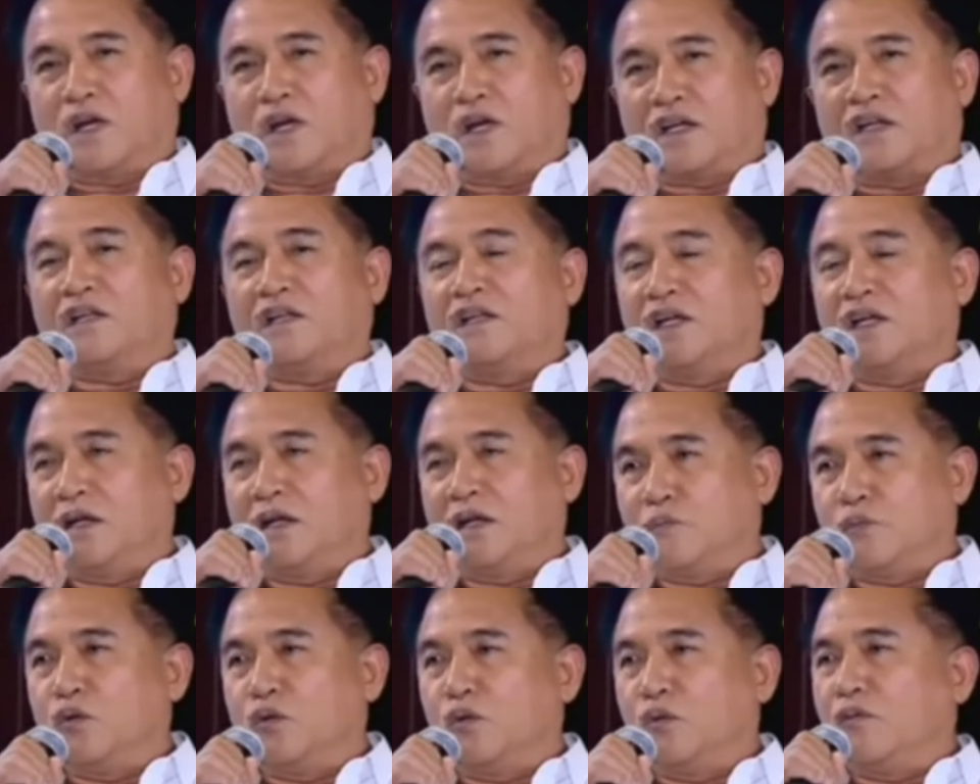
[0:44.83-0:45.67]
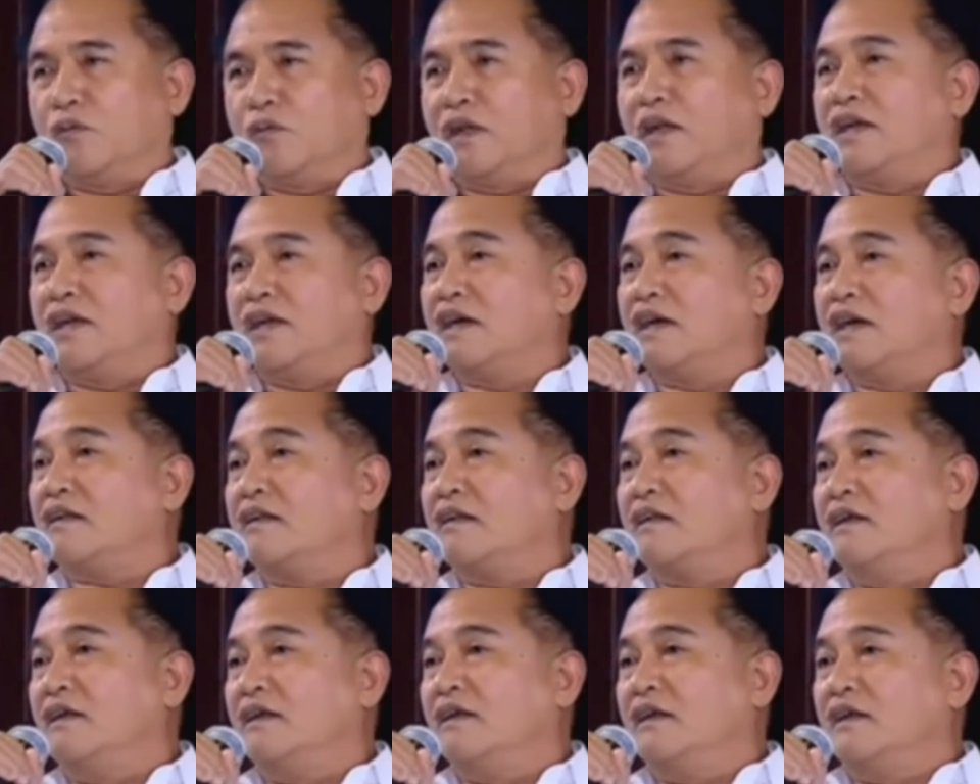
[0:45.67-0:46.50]
nih keluarnya 30
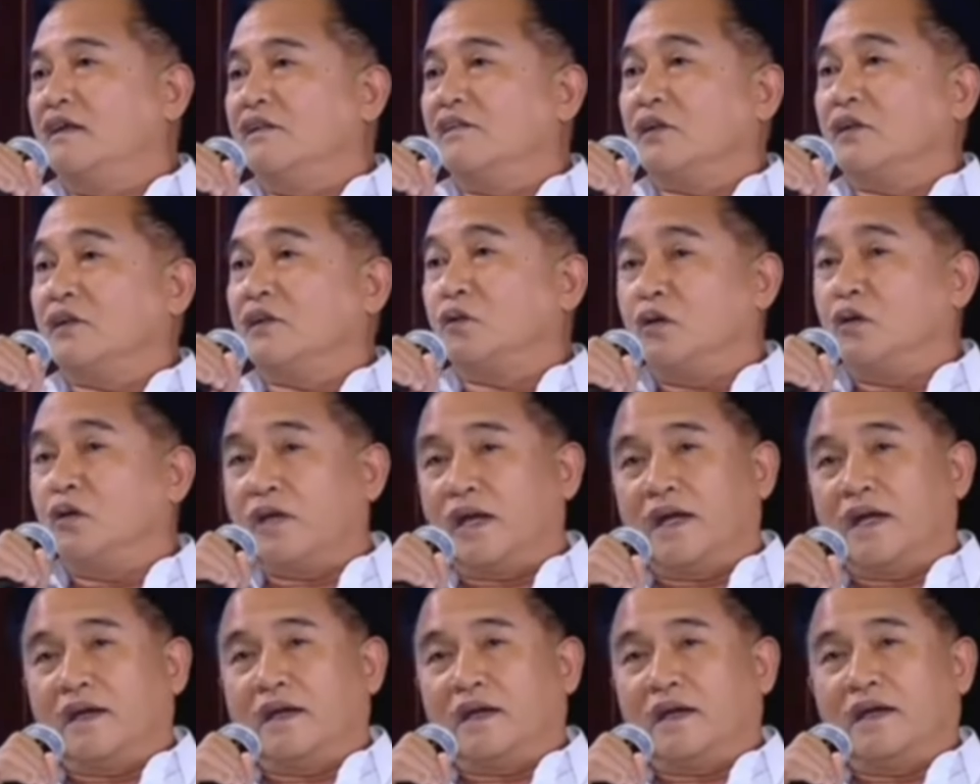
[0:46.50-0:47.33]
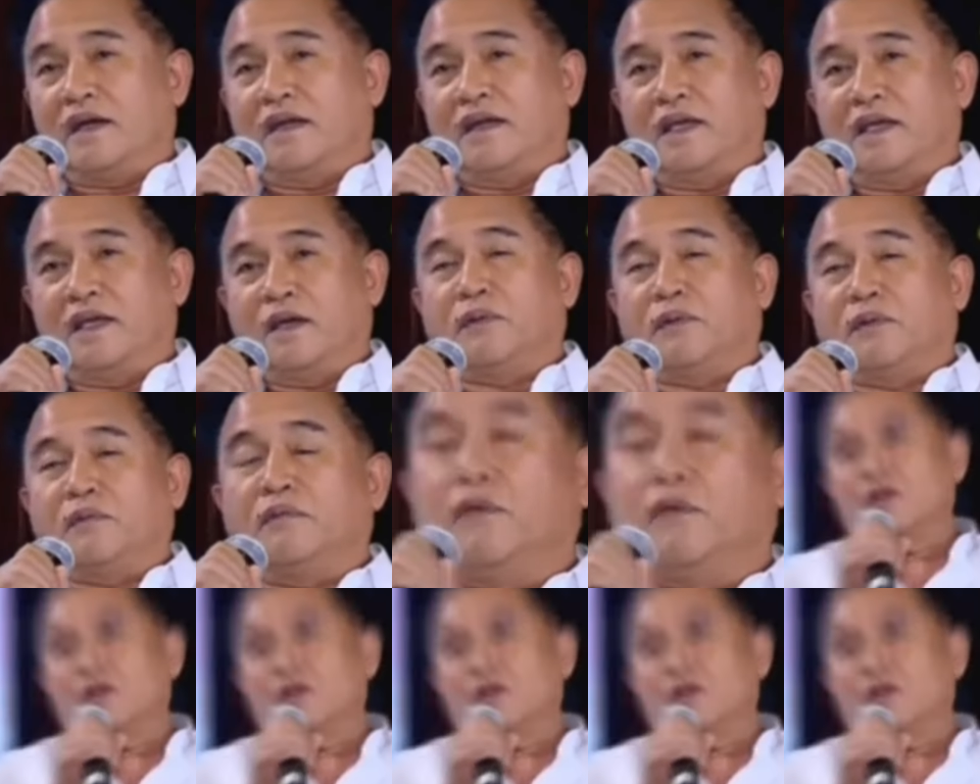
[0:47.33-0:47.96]
miliar satu orang.